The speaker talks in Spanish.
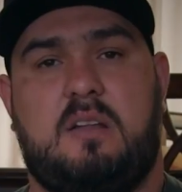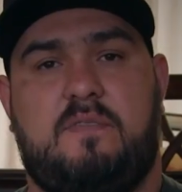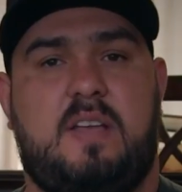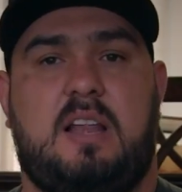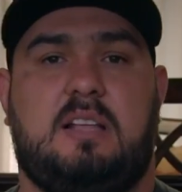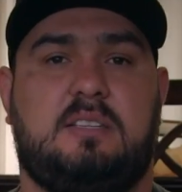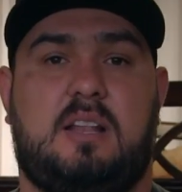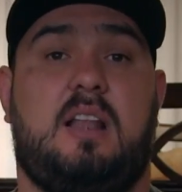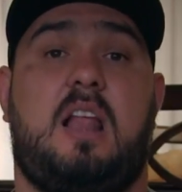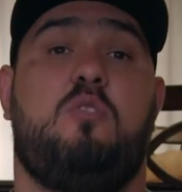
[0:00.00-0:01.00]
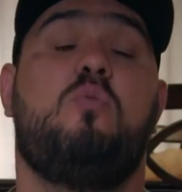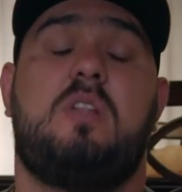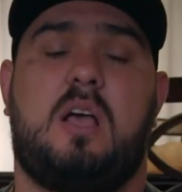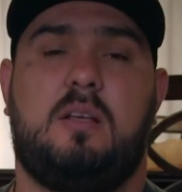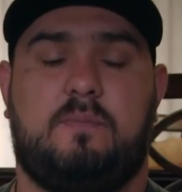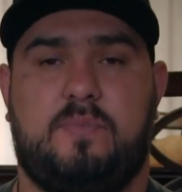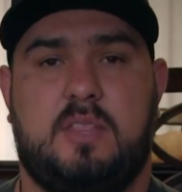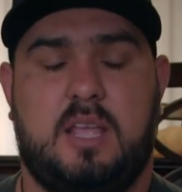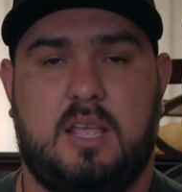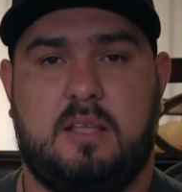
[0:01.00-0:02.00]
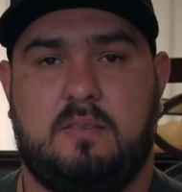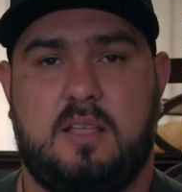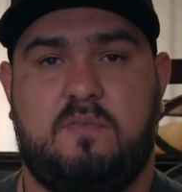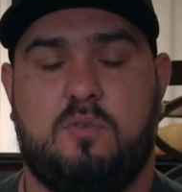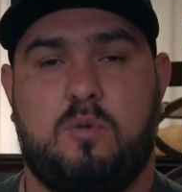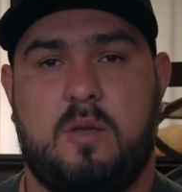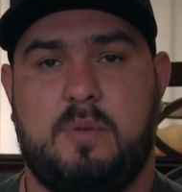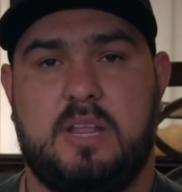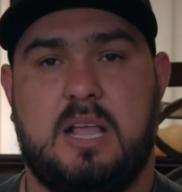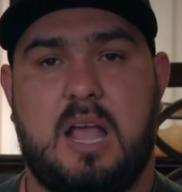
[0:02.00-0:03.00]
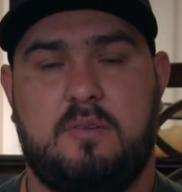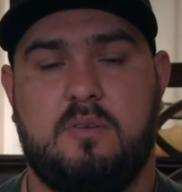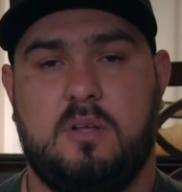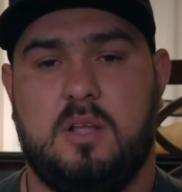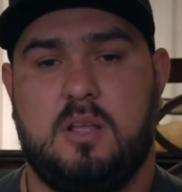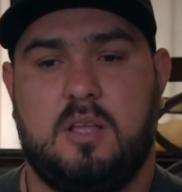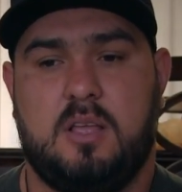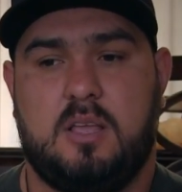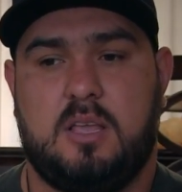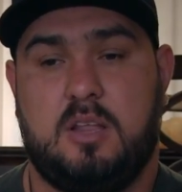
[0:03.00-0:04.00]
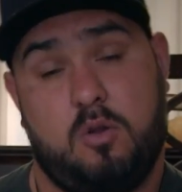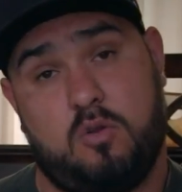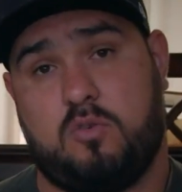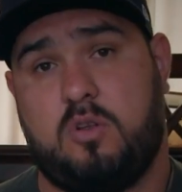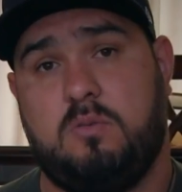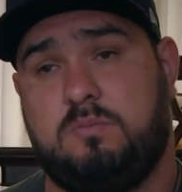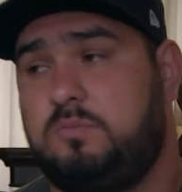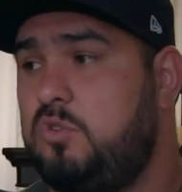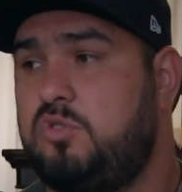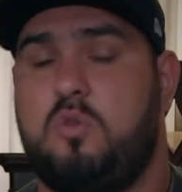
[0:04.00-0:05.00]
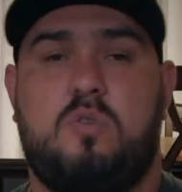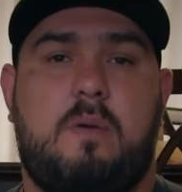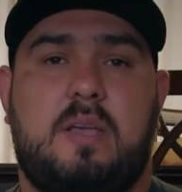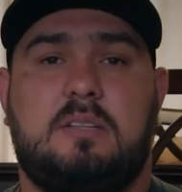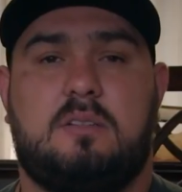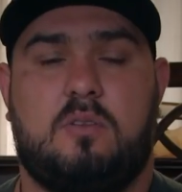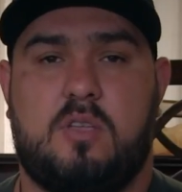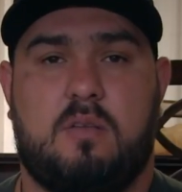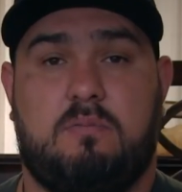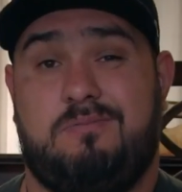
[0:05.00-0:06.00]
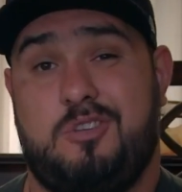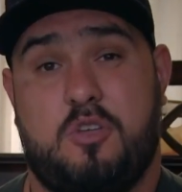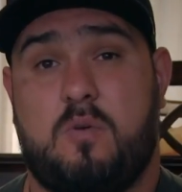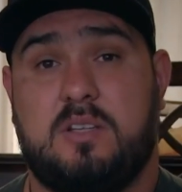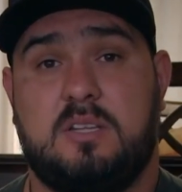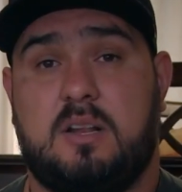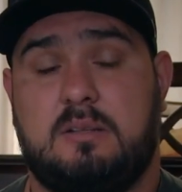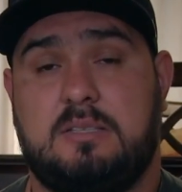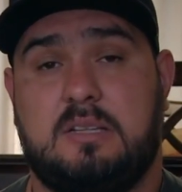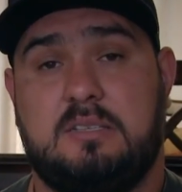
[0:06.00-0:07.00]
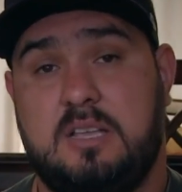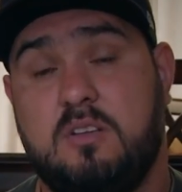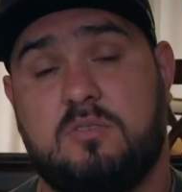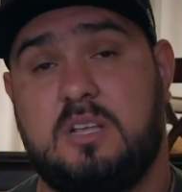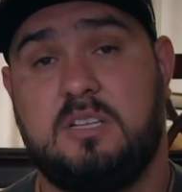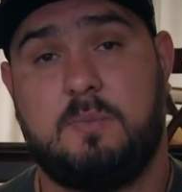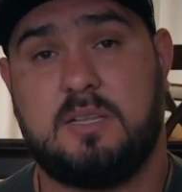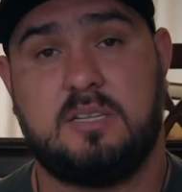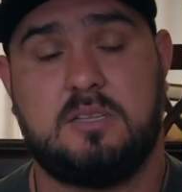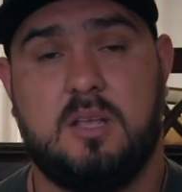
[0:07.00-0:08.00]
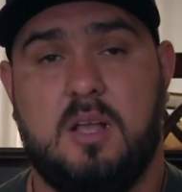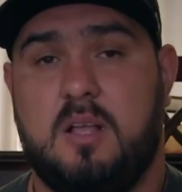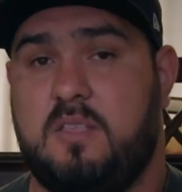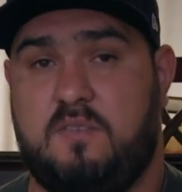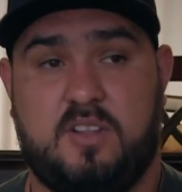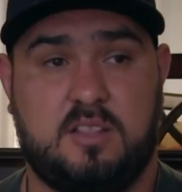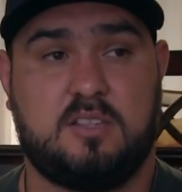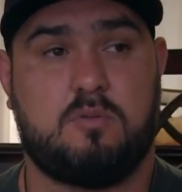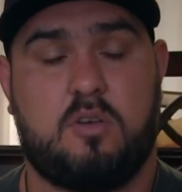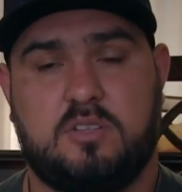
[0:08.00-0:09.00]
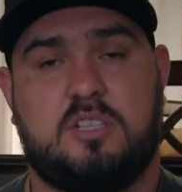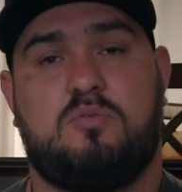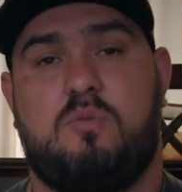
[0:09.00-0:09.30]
a la NFL. Esa era la luna del fútbol americano y lo logró, no solo una vez, lo, lo llegó a hacer hasta cinco o seis veces diferentes jugadores que